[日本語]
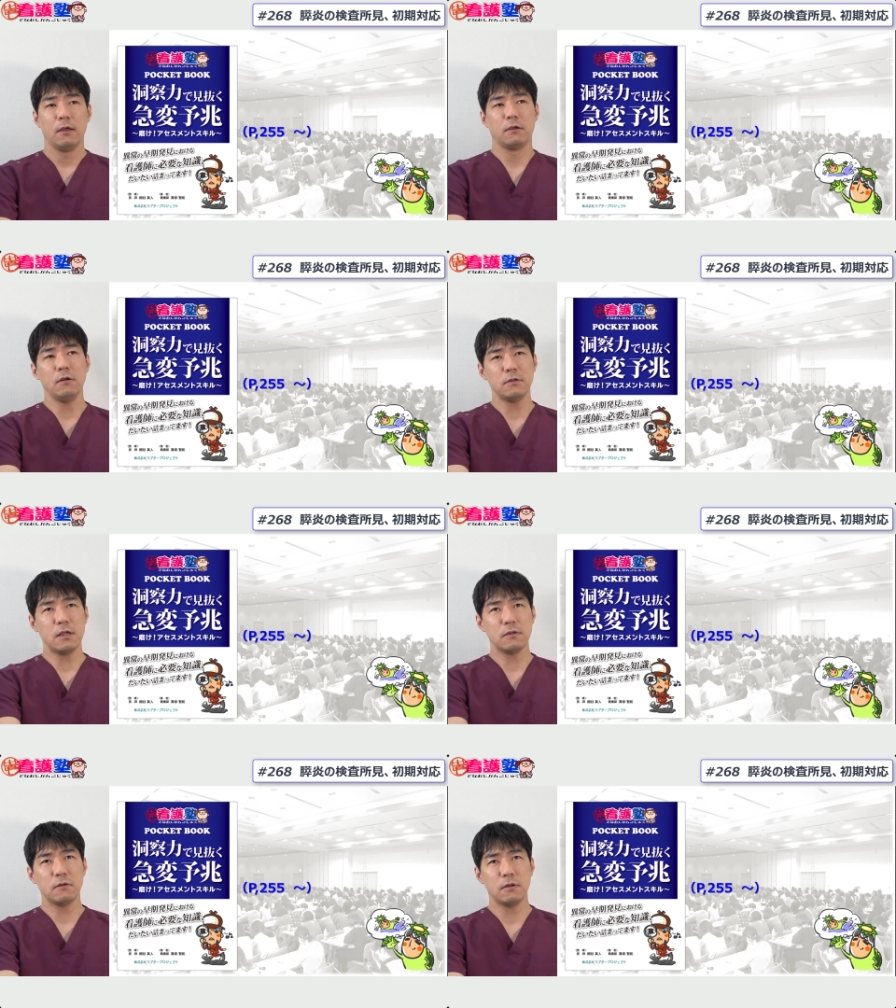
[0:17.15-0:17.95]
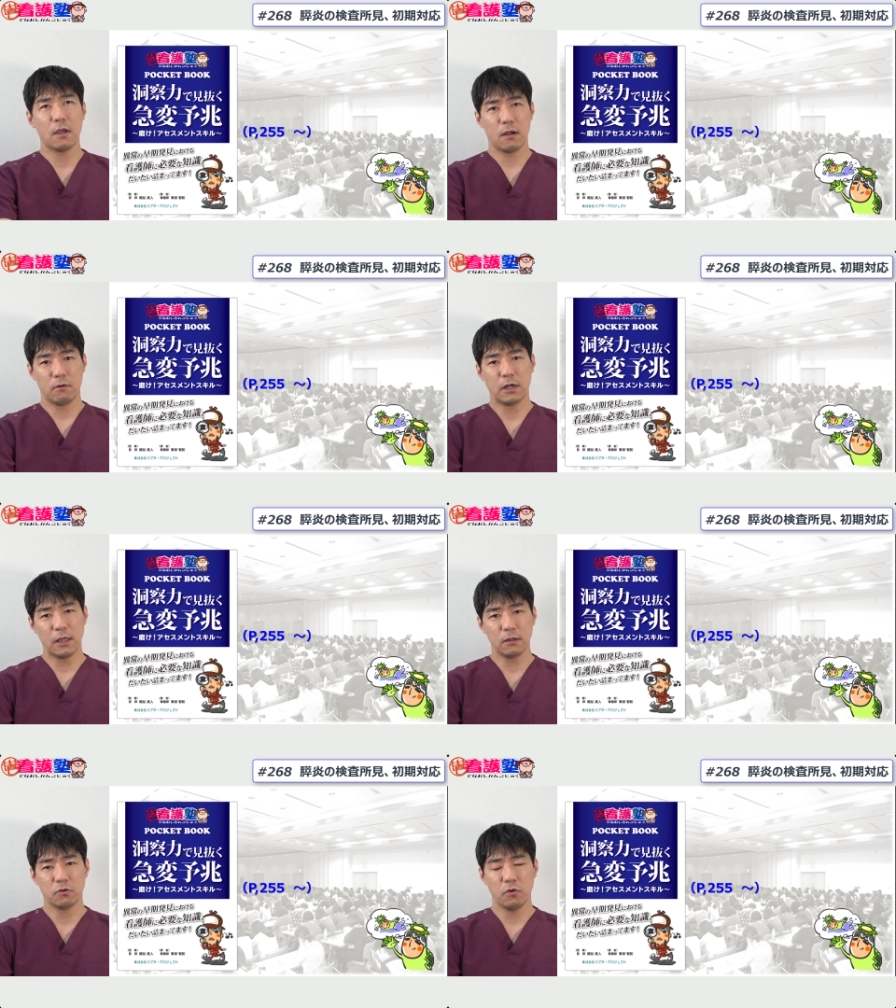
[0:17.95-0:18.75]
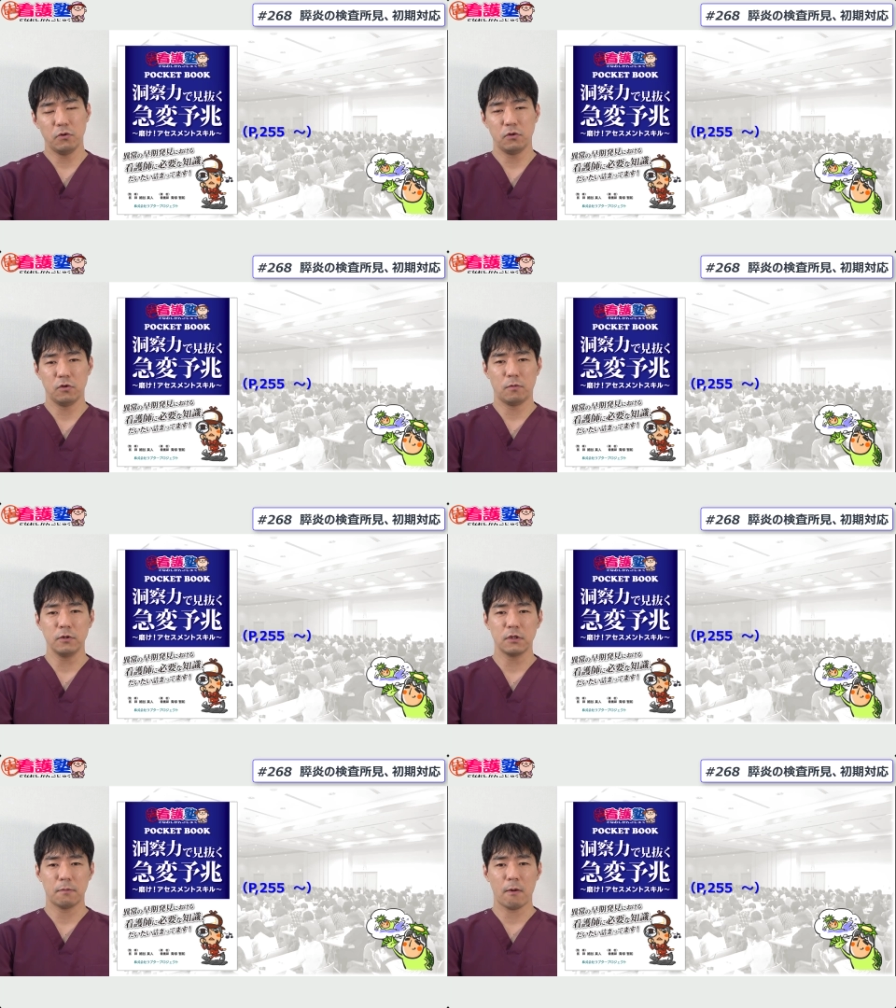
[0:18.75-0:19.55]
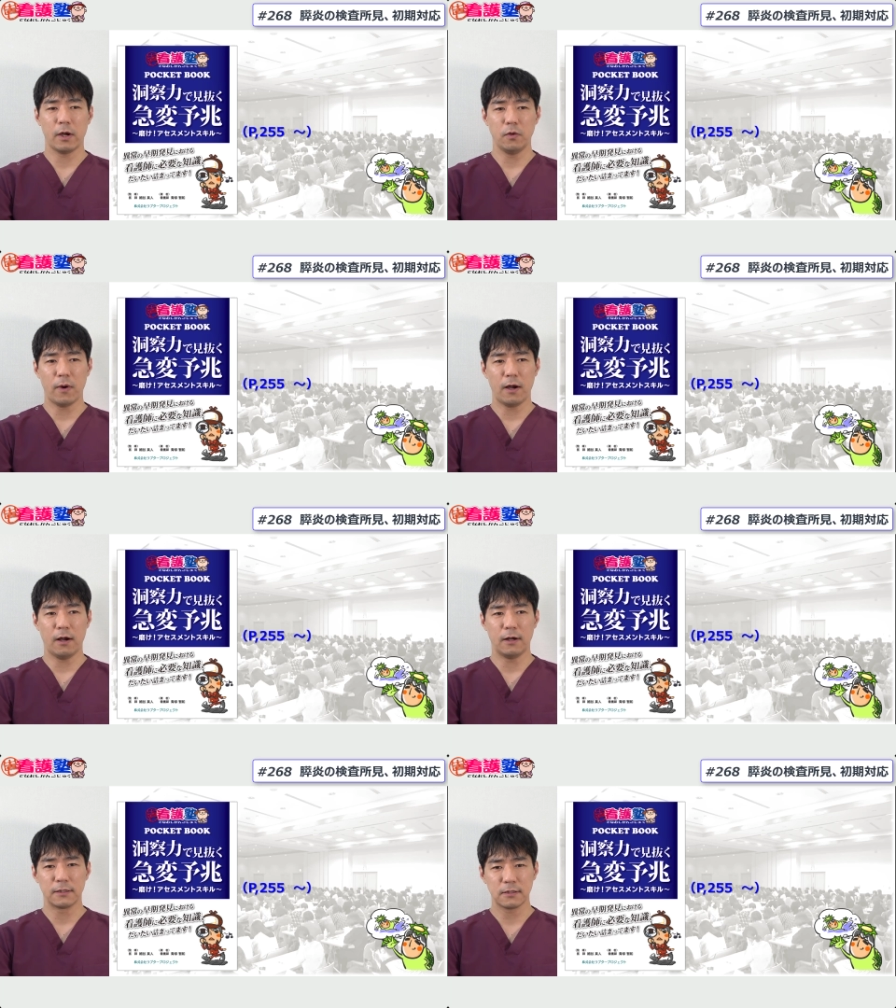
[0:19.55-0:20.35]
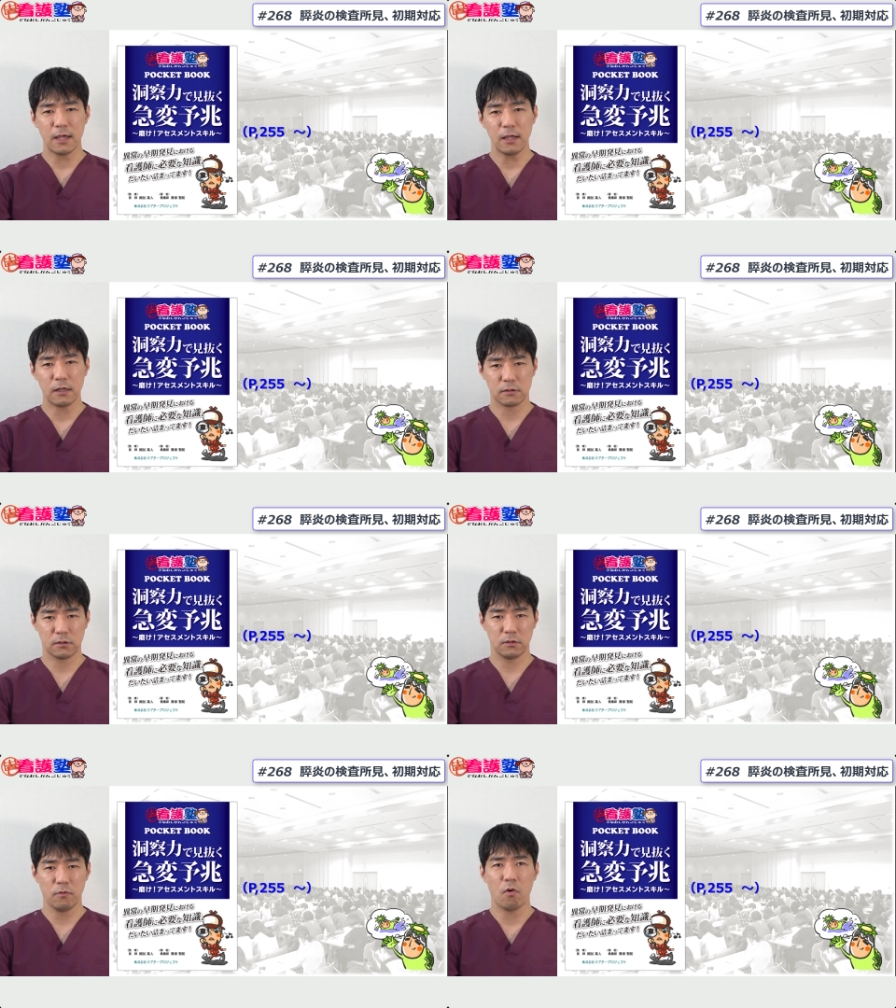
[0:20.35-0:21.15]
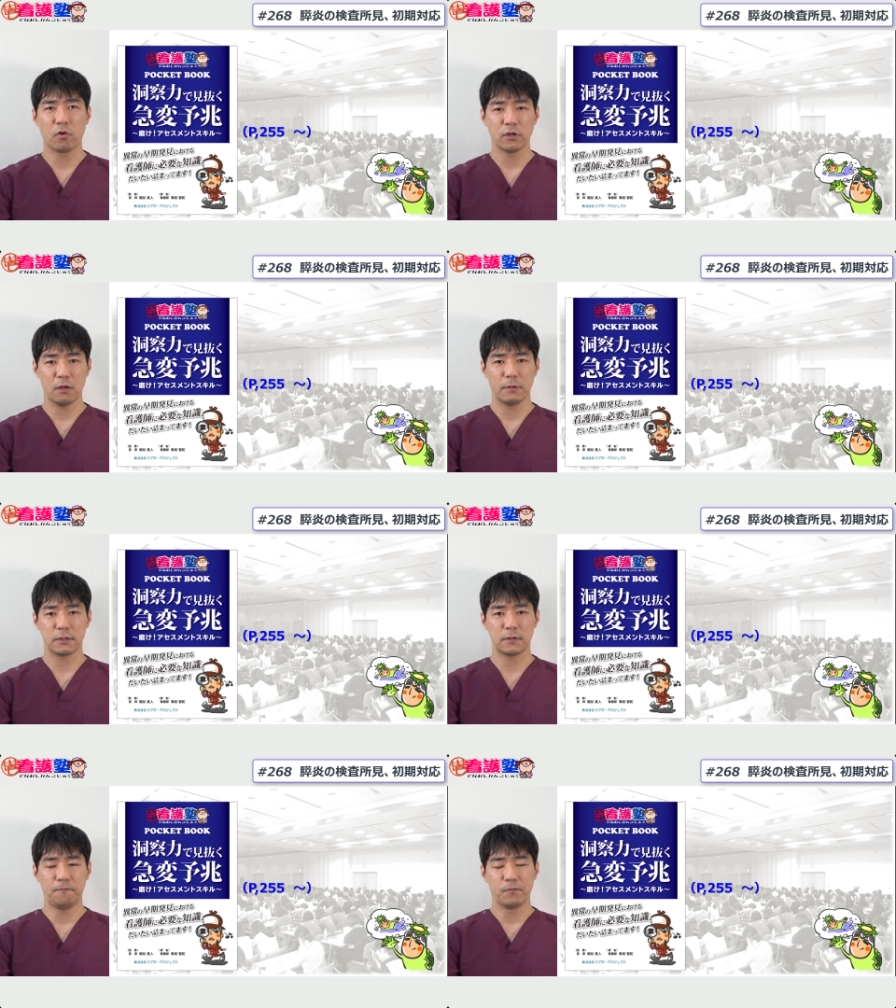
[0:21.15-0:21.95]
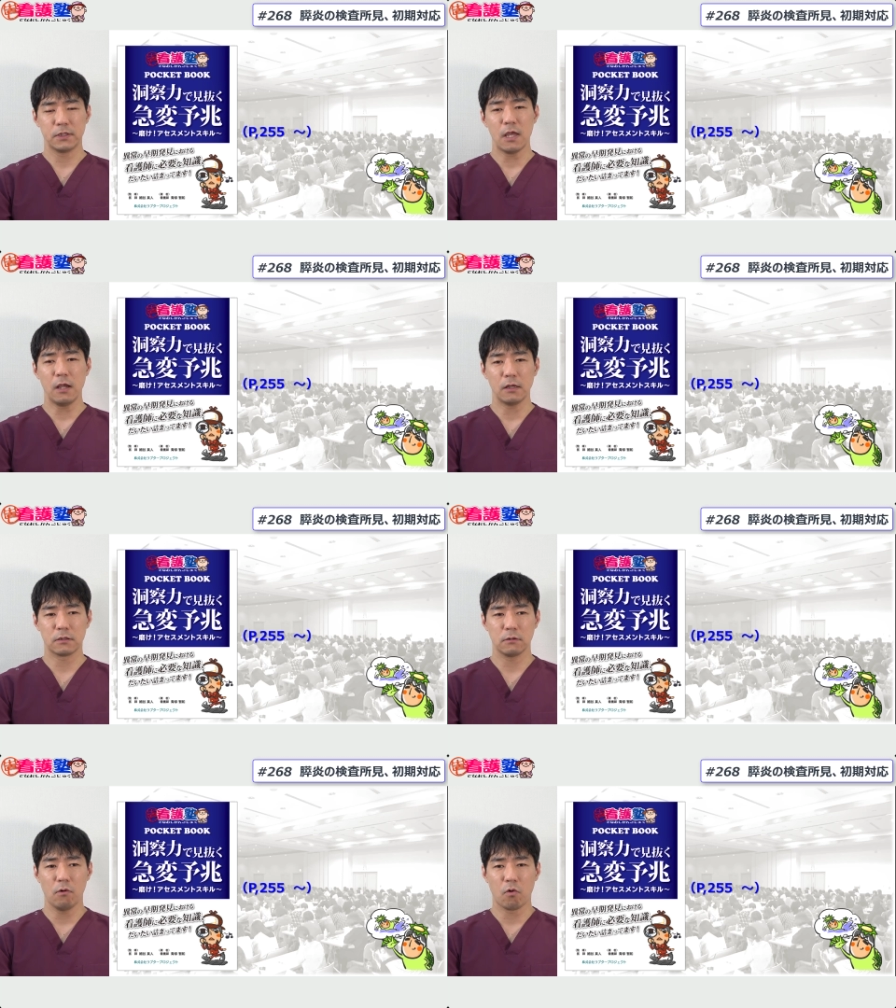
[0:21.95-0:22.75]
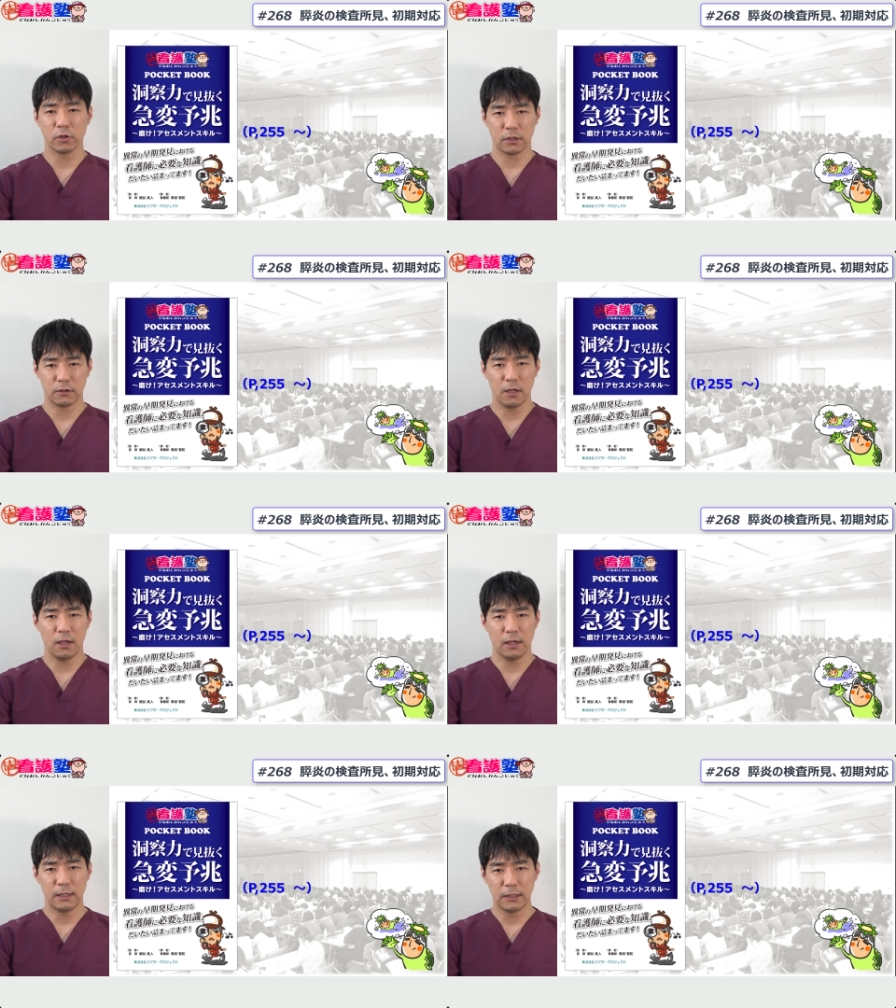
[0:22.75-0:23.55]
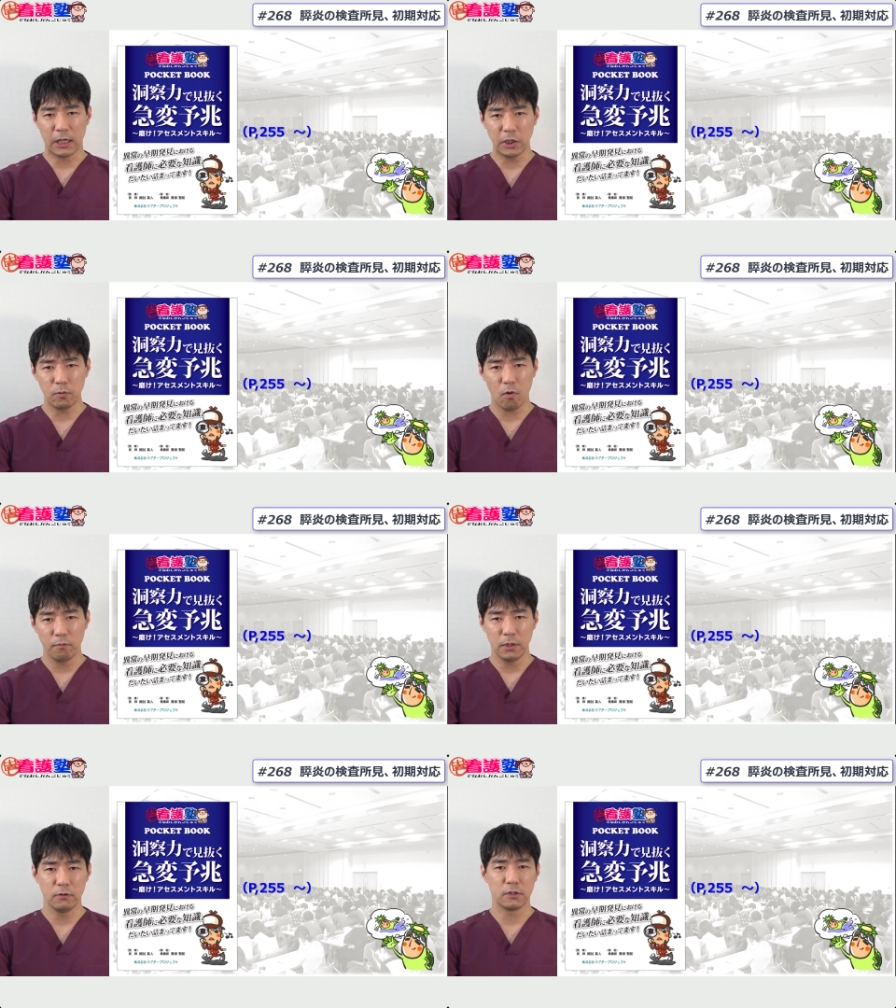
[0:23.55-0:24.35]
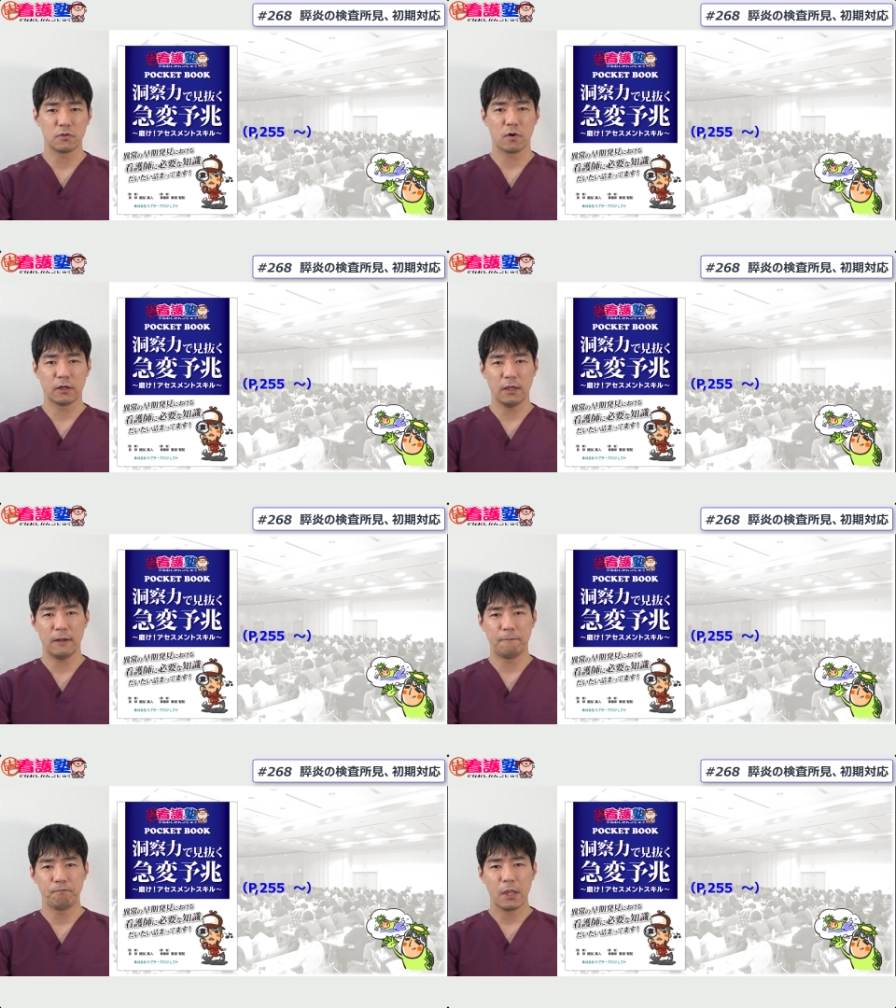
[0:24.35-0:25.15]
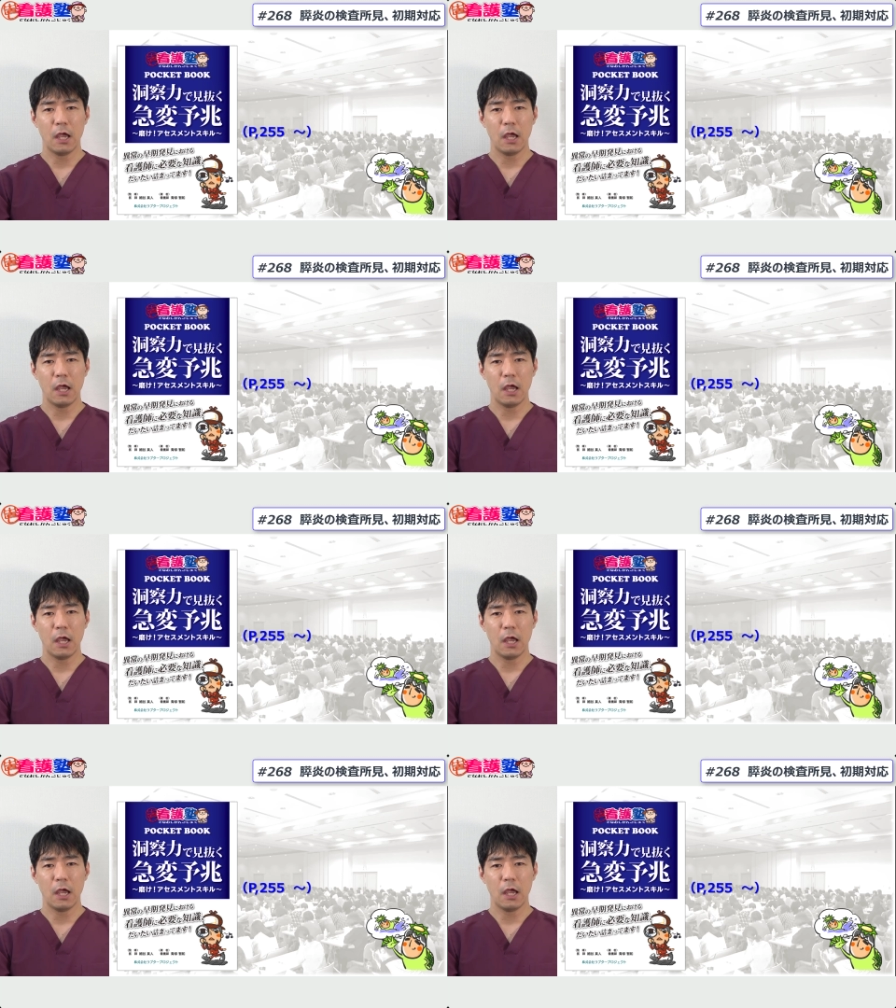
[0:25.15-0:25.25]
急性水炎かなというふうに思った場合は、採血を行います。採血を行って何を見るんでしょうかね。